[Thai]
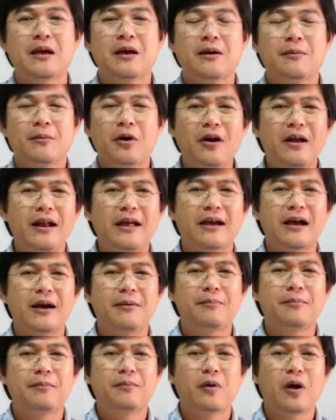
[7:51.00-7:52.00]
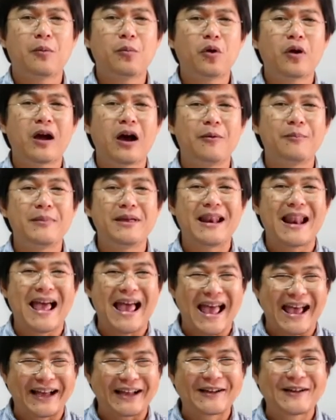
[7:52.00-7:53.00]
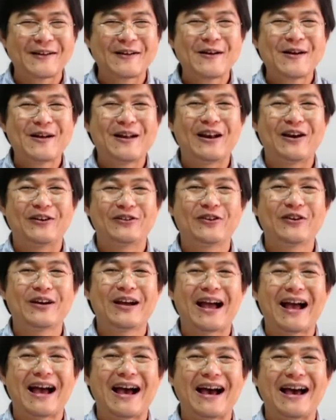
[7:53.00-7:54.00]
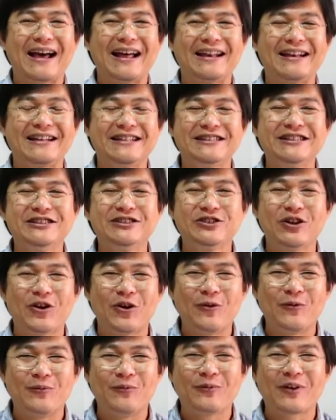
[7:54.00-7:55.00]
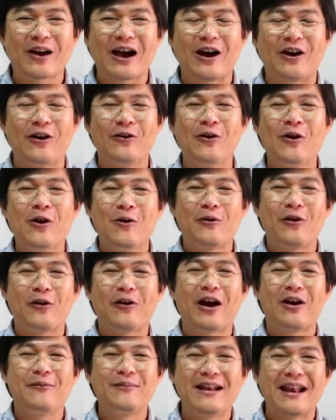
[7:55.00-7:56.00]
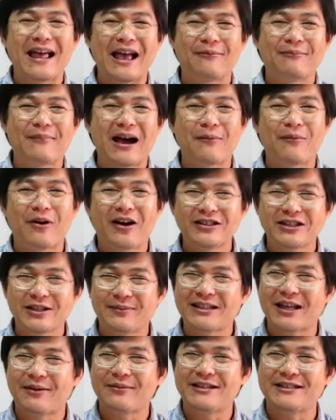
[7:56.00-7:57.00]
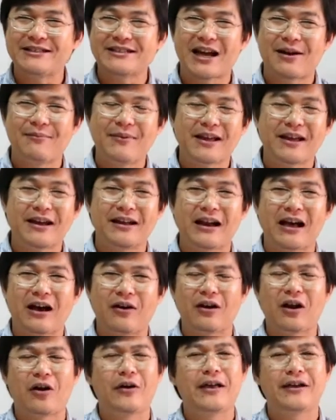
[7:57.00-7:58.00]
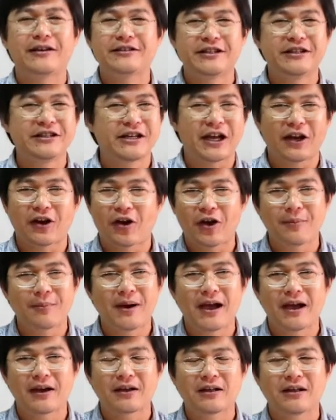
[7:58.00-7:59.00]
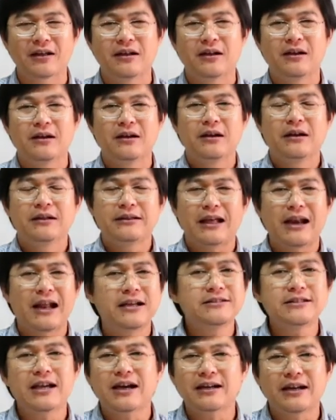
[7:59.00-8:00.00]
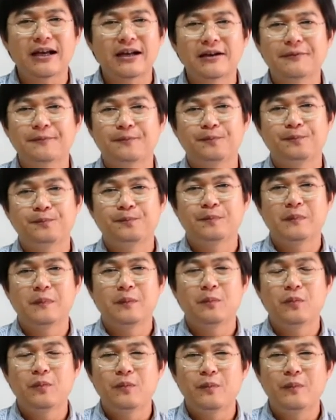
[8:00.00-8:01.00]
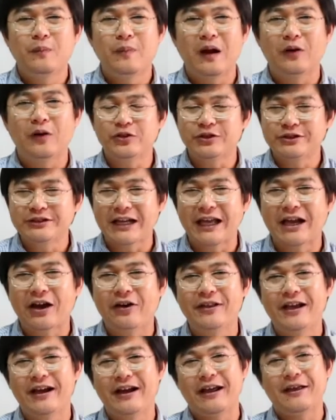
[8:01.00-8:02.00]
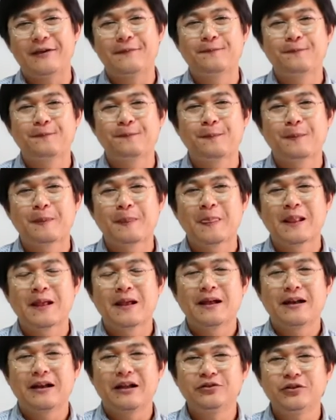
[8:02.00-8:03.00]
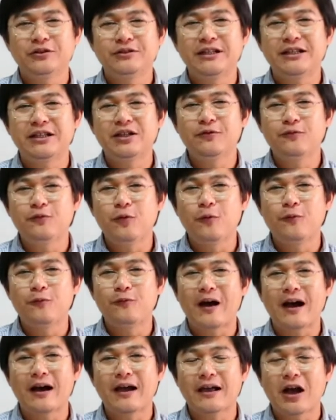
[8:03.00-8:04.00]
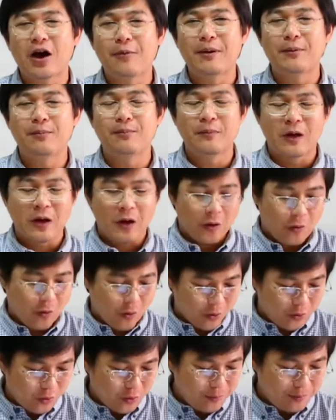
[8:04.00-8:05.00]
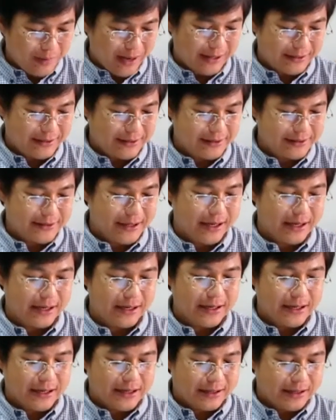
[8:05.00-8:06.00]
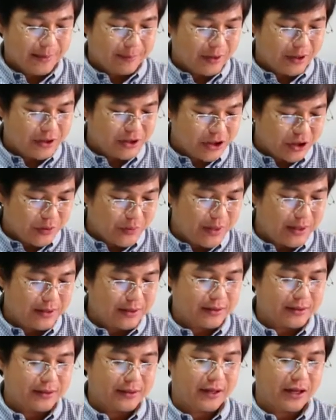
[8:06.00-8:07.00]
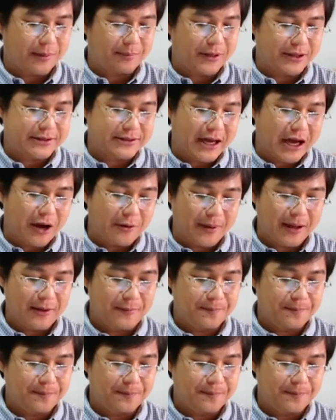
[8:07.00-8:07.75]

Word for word: เพราะอะไรครับเพราะพวกเขามีแรงเราต้องการชื่นชมเขาเพราะเขามีแรงมาก เพราะเขาจะมาทำกิจกรรมให้กับเราเราเองจะเหนื่อยน้อยมาก แต่หลังจากนั้นเราใจเขาอย่างไง เราสนใจที่ฟูมฟักให้เขาเป็นคนรุ่นใหม่ที่จะดำเนินชีวิตกับพระเจ้าไหม